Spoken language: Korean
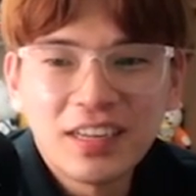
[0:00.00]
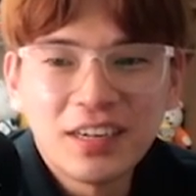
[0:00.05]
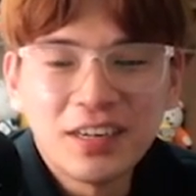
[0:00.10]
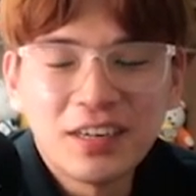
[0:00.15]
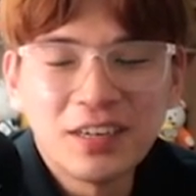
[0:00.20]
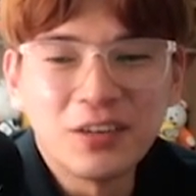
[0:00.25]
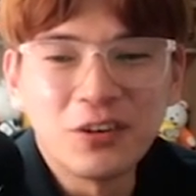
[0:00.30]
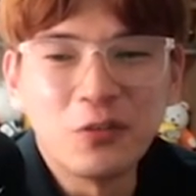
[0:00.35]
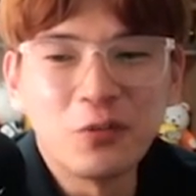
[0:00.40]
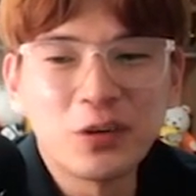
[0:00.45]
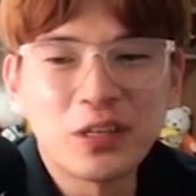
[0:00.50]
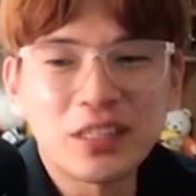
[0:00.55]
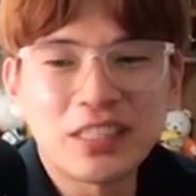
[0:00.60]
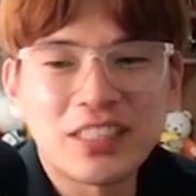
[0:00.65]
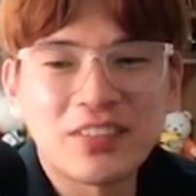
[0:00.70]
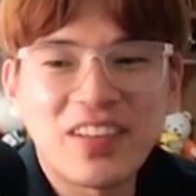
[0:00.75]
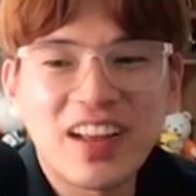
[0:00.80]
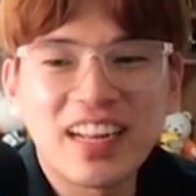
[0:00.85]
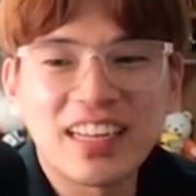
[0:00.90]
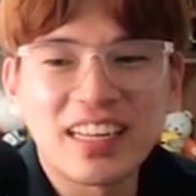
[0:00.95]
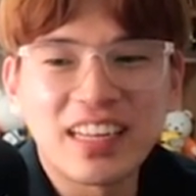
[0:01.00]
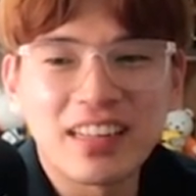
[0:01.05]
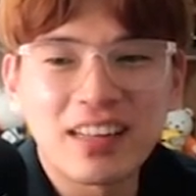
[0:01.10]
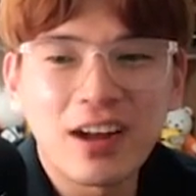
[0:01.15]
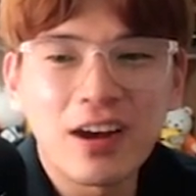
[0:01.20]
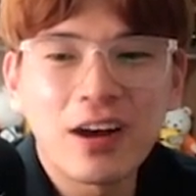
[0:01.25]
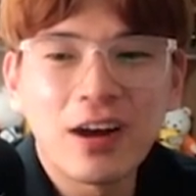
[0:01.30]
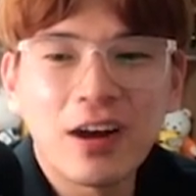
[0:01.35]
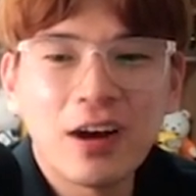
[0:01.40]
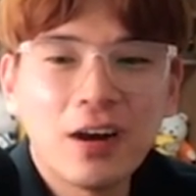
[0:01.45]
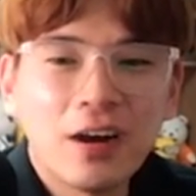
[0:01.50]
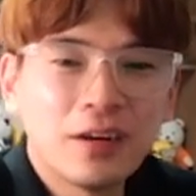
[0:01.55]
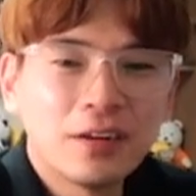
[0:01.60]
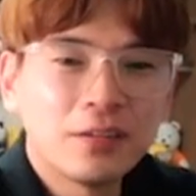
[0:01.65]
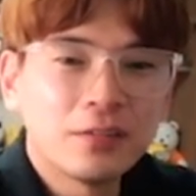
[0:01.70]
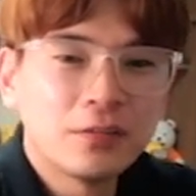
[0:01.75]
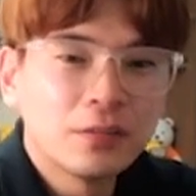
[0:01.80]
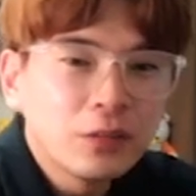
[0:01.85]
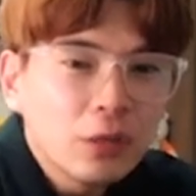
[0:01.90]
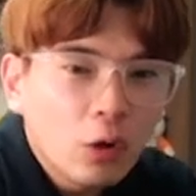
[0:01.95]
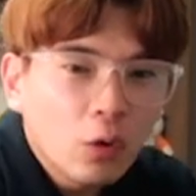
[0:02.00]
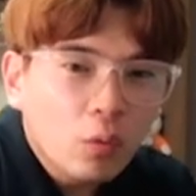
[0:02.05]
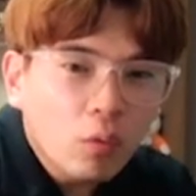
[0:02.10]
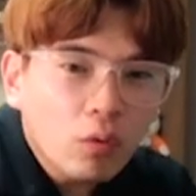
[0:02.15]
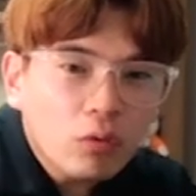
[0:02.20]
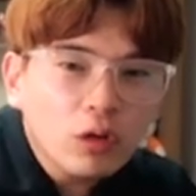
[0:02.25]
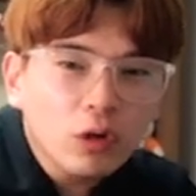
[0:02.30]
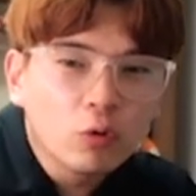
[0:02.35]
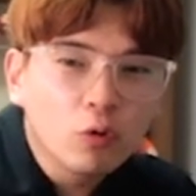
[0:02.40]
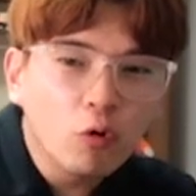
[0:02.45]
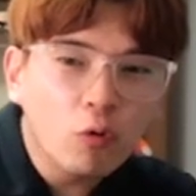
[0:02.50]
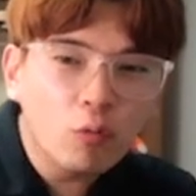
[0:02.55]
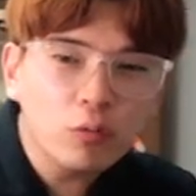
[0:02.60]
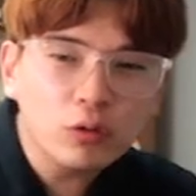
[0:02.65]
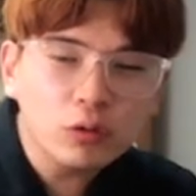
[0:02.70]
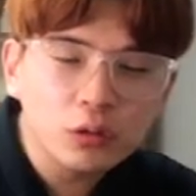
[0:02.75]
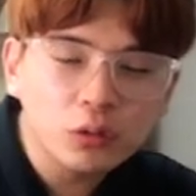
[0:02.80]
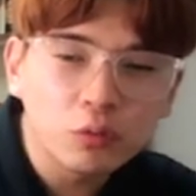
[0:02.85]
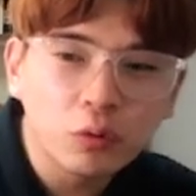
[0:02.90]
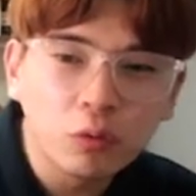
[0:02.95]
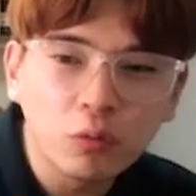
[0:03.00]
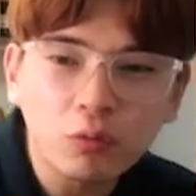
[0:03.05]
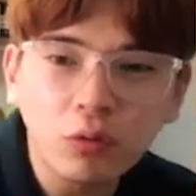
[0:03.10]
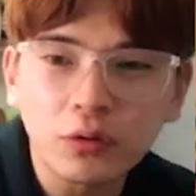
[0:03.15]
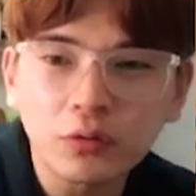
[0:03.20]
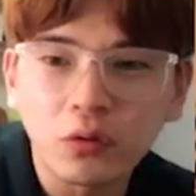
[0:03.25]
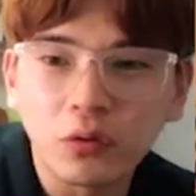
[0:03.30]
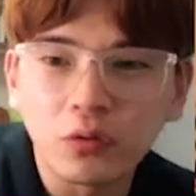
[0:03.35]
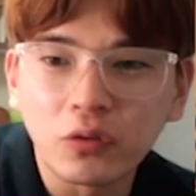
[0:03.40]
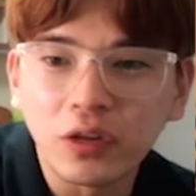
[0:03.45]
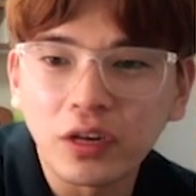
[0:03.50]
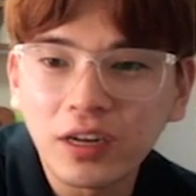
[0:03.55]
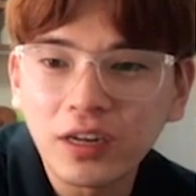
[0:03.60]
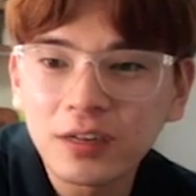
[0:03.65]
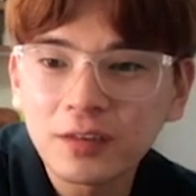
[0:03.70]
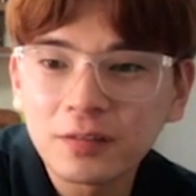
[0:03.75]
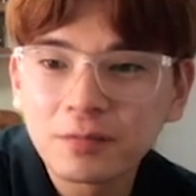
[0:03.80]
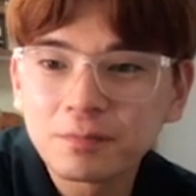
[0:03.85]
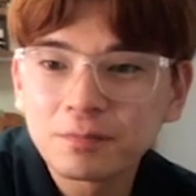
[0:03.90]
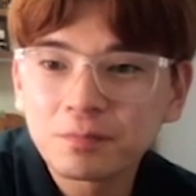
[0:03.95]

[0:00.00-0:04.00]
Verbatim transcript: 로브루츠 빼야 된다 어나 로브르츠 좋은 거 같던데